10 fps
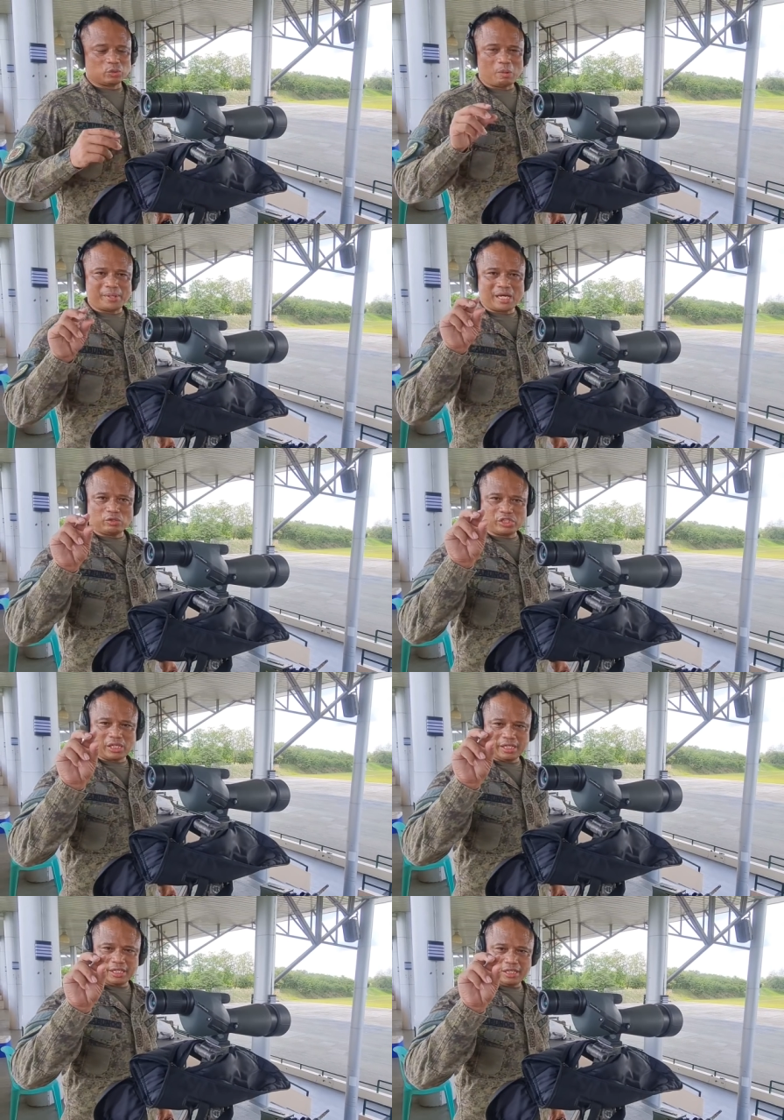So mamaya ko
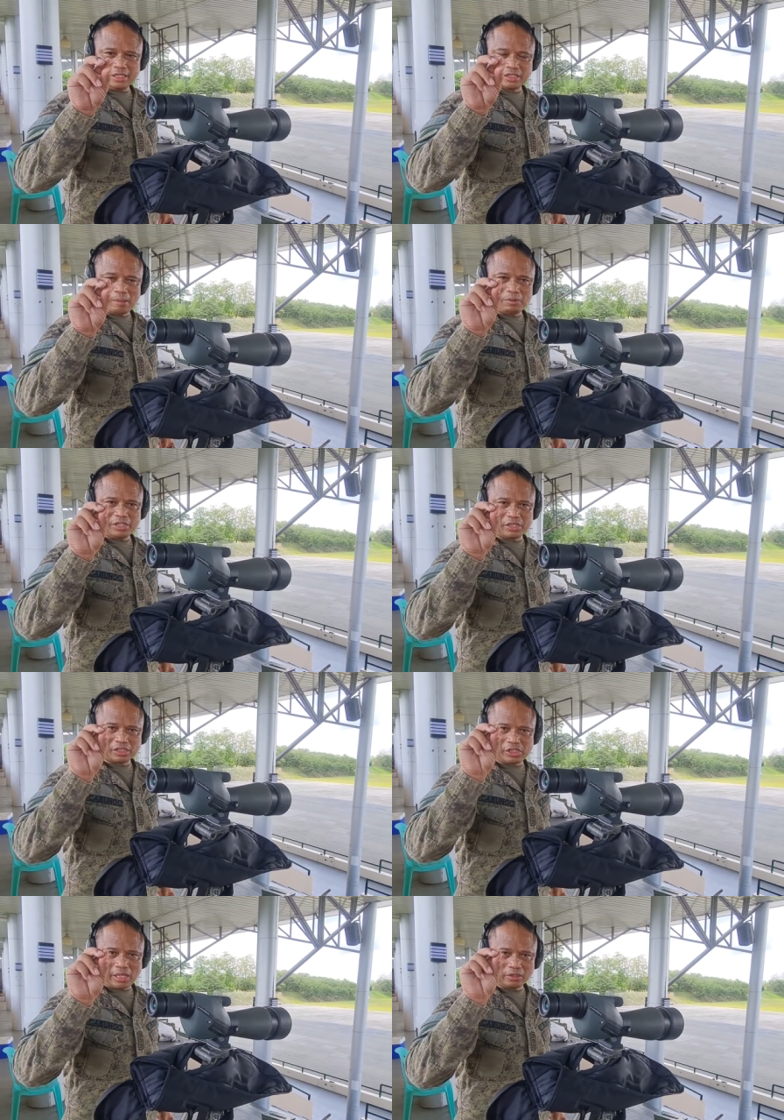siya i-establish
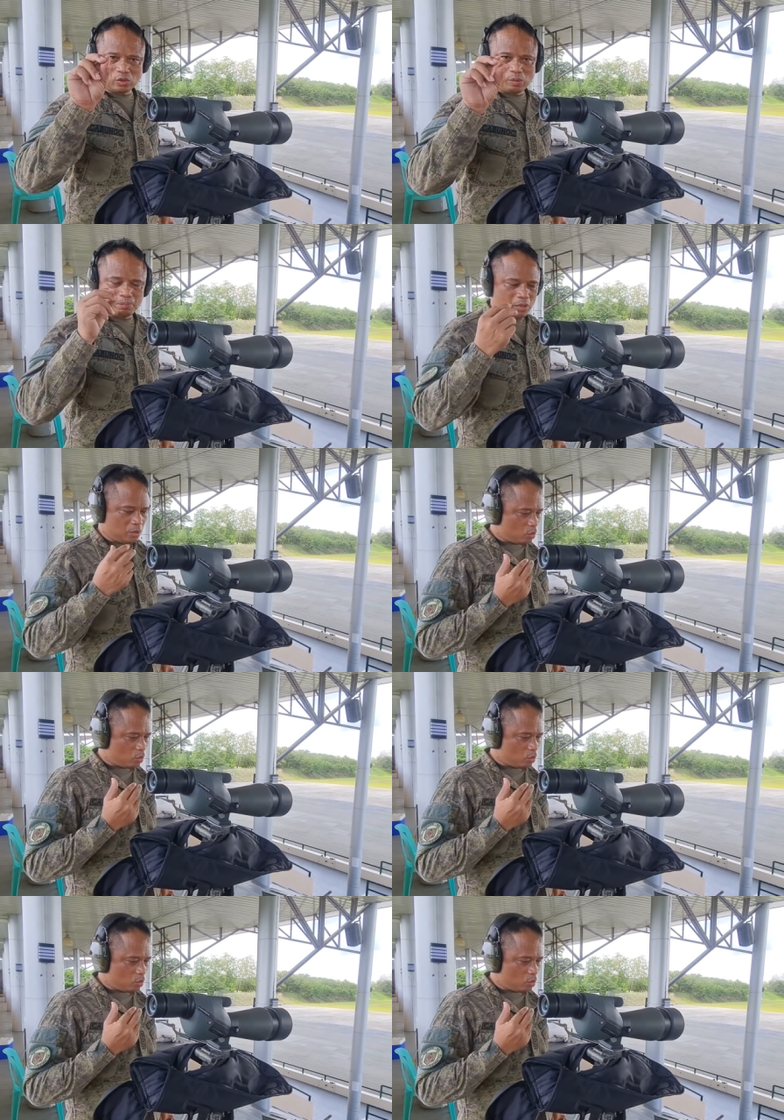ang shot group.